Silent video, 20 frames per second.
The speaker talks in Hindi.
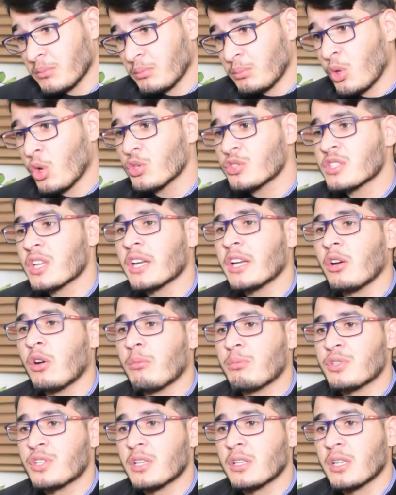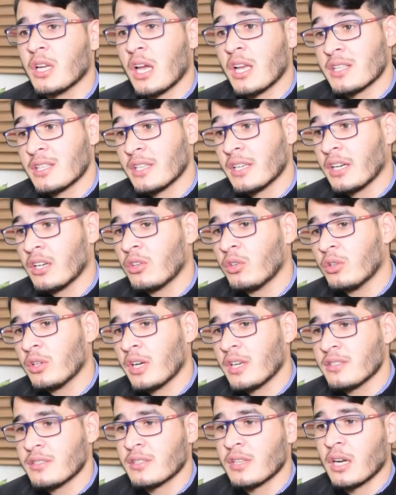बहुत सारे ऑप्शन अजीर गौर
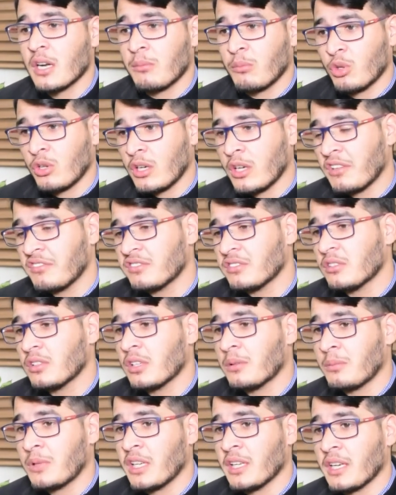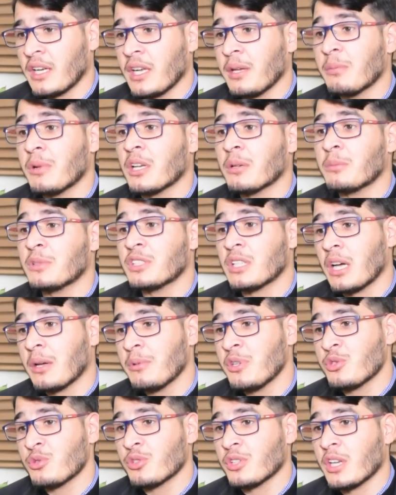है जिस तरह मौलाना फुलरहमान कई बार बता
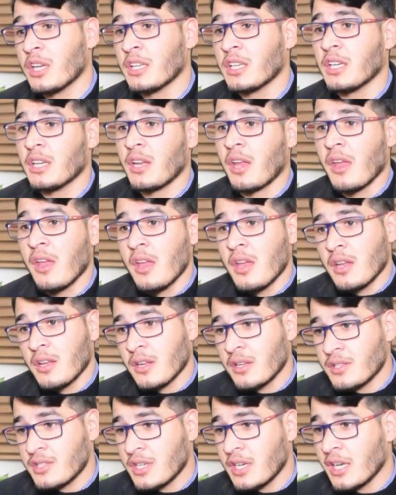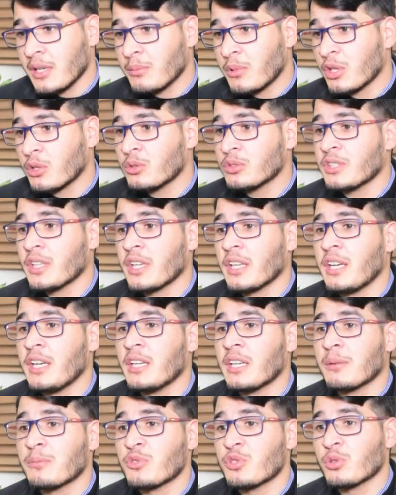भी चुके हैं कि जेल भरो
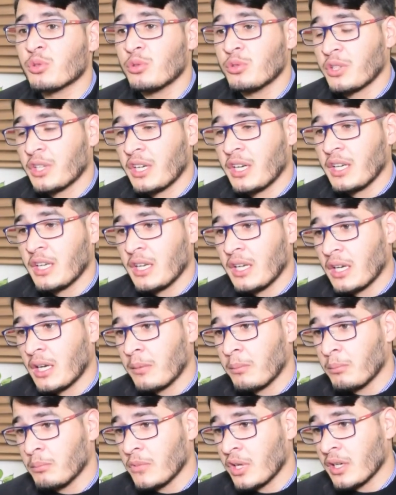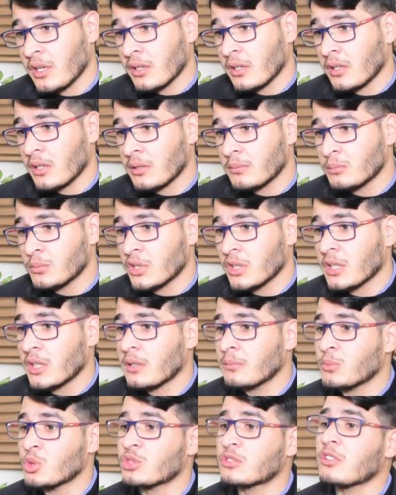तहरीक हम शुरू करेंगे हम
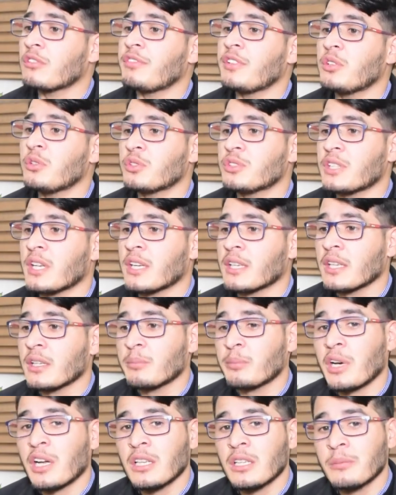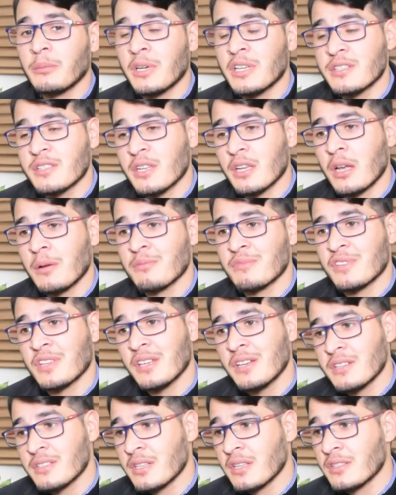मुस्तफ़ी हो जाएंगे पार्लियामेंट से हम
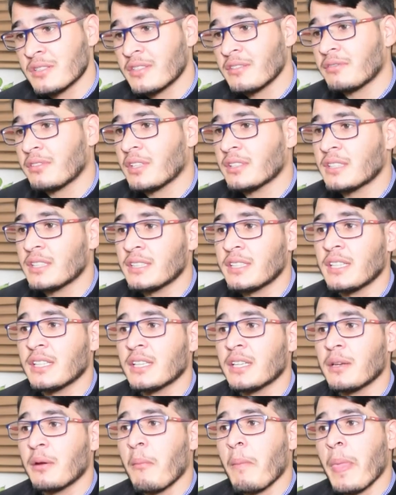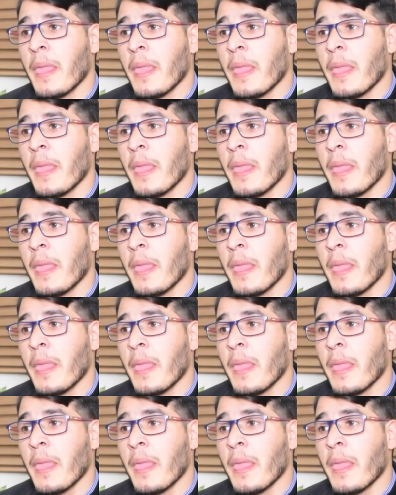सेनेट से इस्तीफ़ा दे देंगे